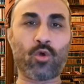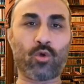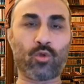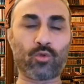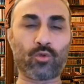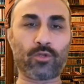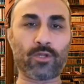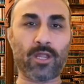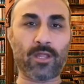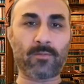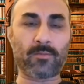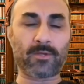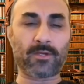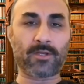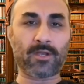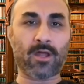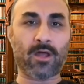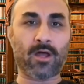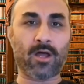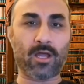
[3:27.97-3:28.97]
Onun
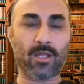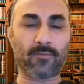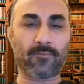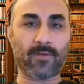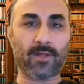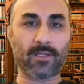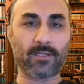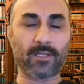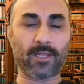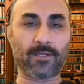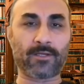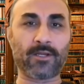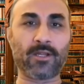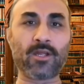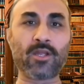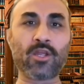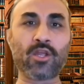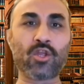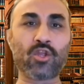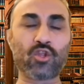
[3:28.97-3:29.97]
emrine
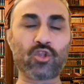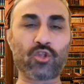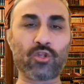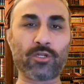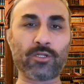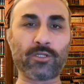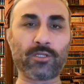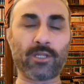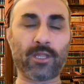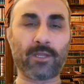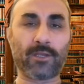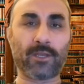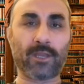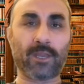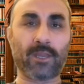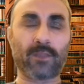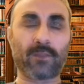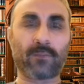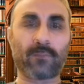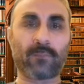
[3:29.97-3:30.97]
hayvanları,
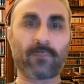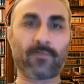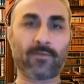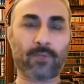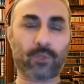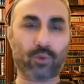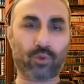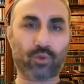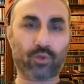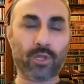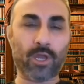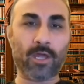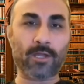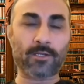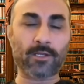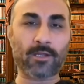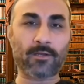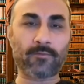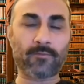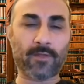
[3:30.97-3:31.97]
cinleri ve
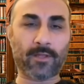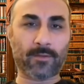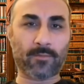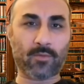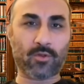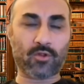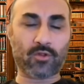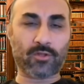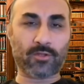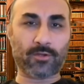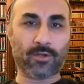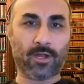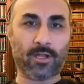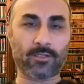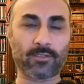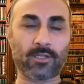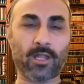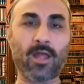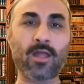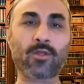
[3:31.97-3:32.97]
rüzgarları vermiştir
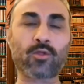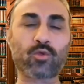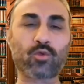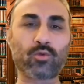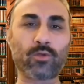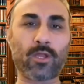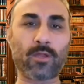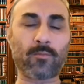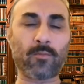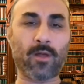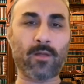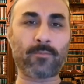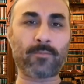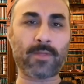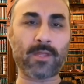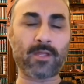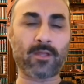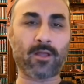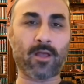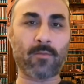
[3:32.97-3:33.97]
Allah. Süleyman
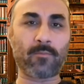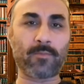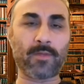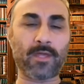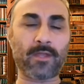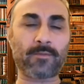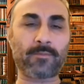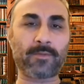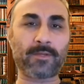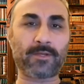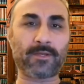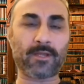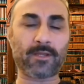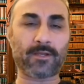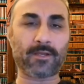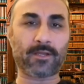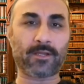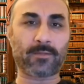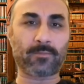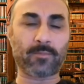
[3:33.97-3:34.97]
peygamber bir
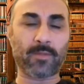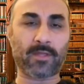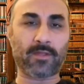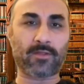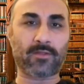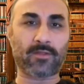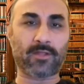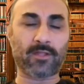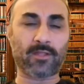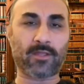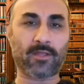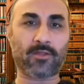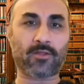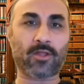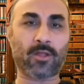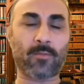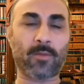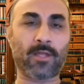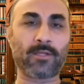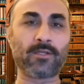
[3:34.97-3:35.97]
yere gitmek istediği
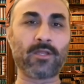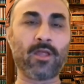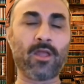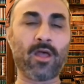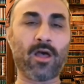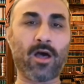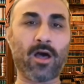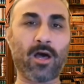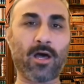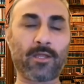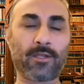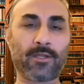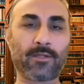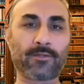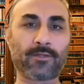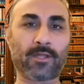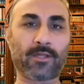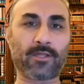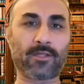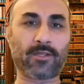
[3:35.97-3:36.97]
zaman
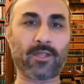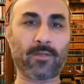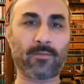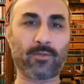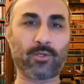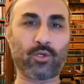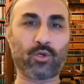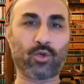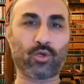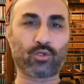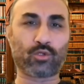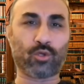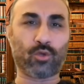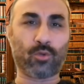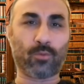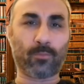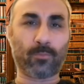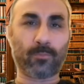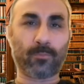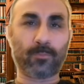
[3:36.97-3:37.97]
anında
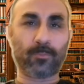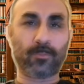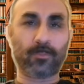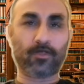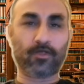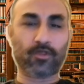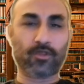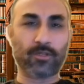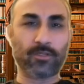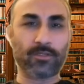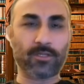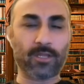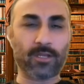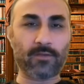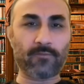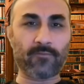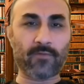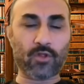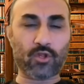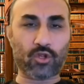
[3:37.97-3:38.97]
gidebiliyordu. Dalgıç
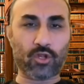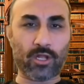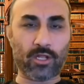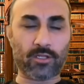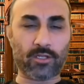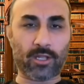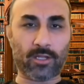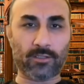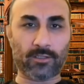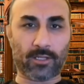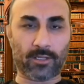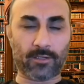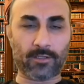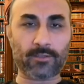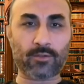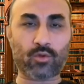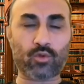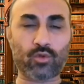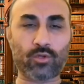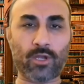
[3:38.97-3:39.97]
cinlerin ve
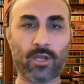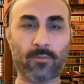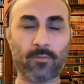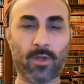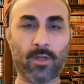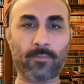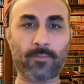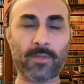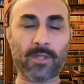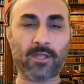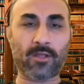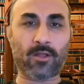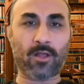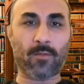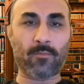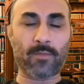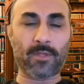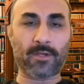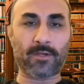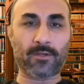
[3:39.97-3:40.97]
şeytanların Süleyman
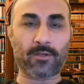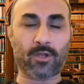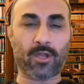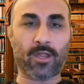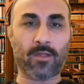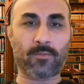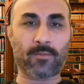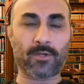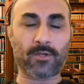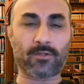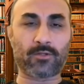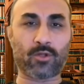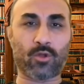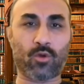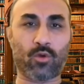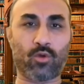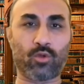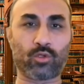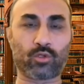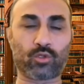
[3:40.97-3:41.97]
peygamberin emrinde
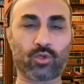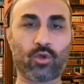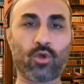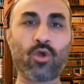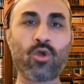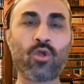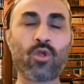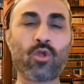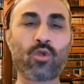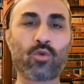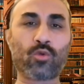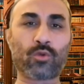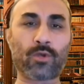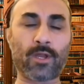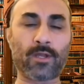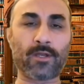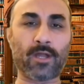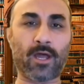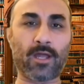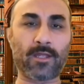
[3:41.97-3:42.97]
olduğu
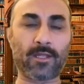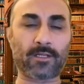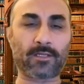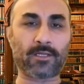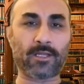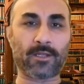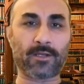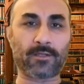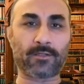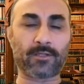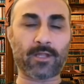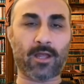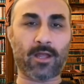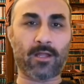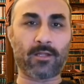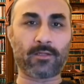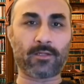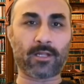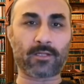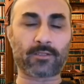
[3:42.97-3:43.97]
Kur'an ayetlerinde
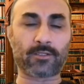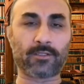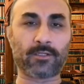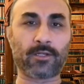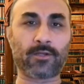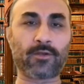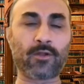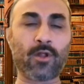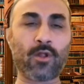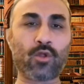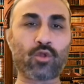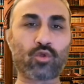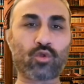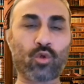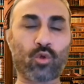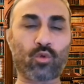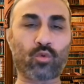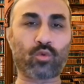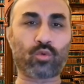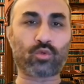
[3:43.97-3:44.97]
anlatılır.
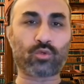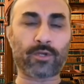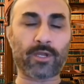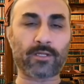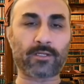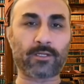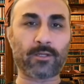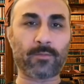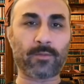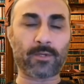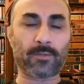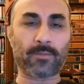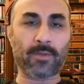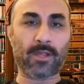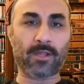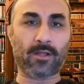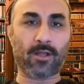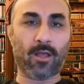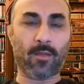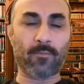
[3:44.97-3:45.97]
Çok kudretli bir
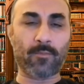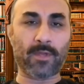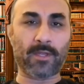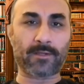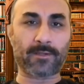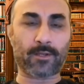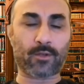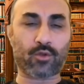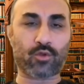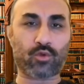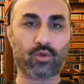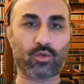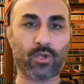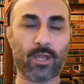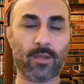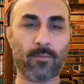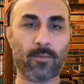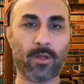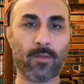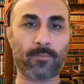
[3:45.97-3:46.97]
peygamberdir
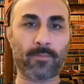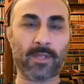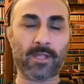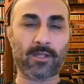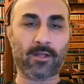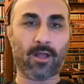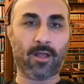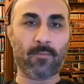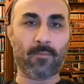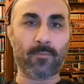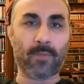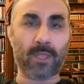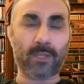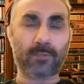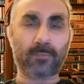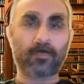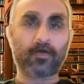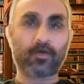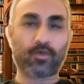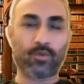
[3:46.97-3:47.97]
Süleyman
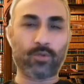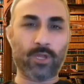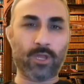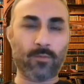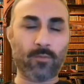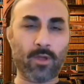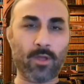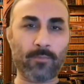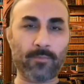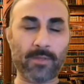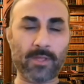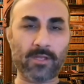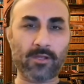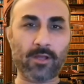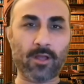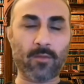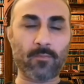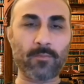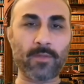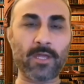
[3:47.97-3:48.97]
peygamber. Süleyman
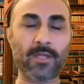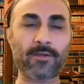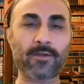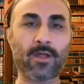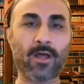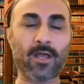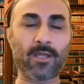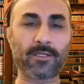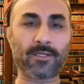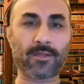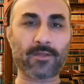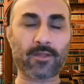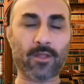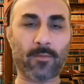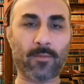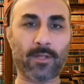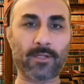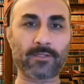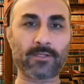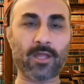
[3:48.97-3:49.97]
peygamber aynı
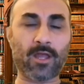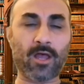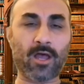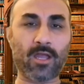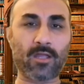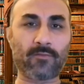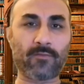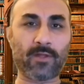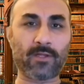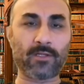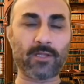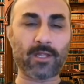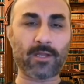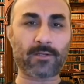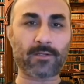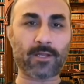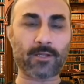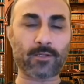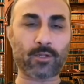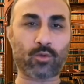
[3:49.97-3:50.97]
zamanda
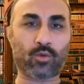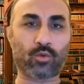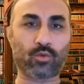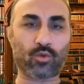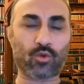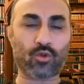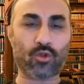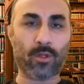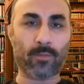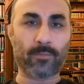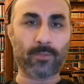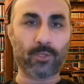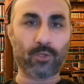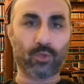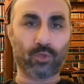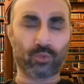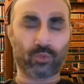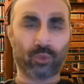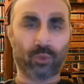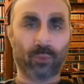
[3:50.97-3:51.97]
hayvanlarla da
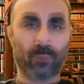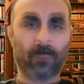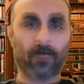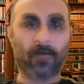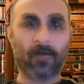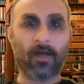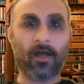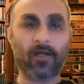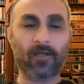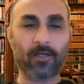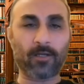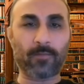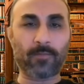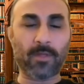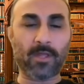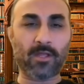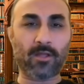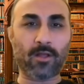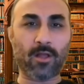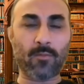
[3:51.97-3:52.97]
konuşabiliyordu. Salih
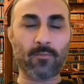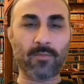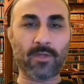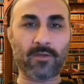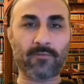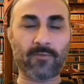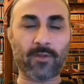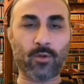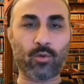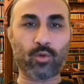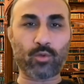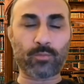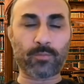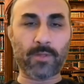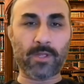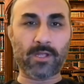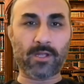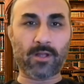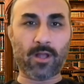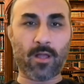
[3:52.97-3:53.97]
peygamber ve Hud
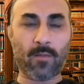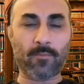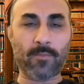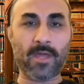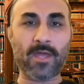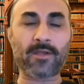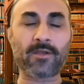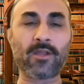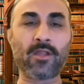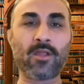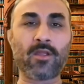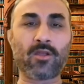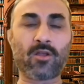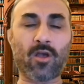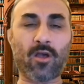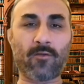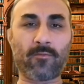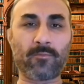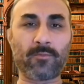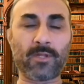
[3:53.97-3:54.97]
peygamber
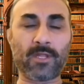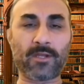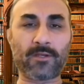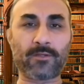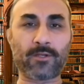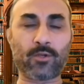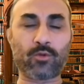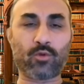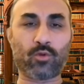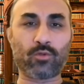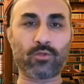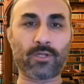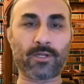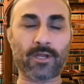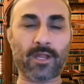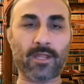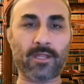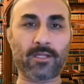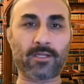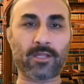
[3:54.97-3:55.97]
kavimlerinin
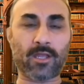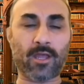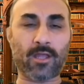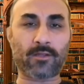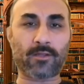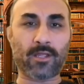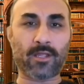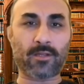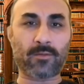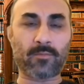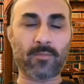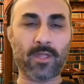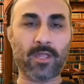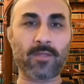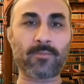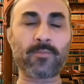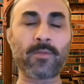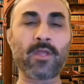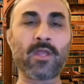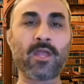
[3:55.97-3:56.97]
onlara itaat
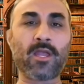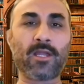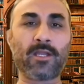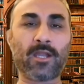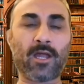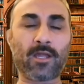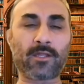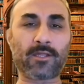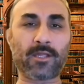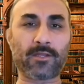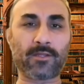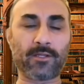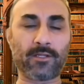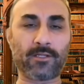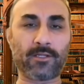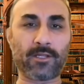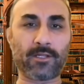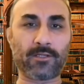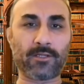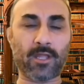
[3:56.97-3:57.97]
etmeyip helak
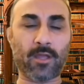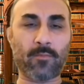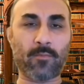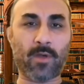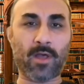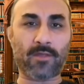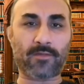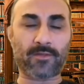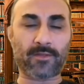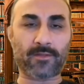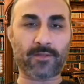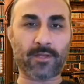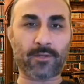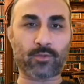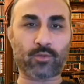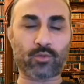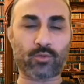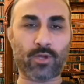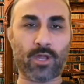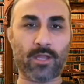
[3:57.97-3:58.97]
edildiğinden
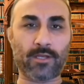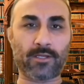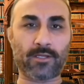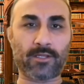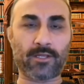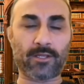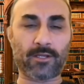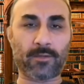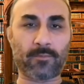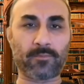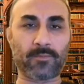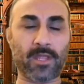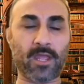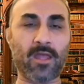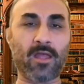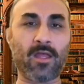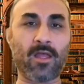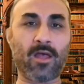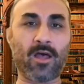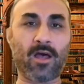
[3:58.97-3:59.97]
bahseder Kur'an-ı
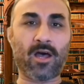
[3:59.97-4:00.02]
Kerim'de.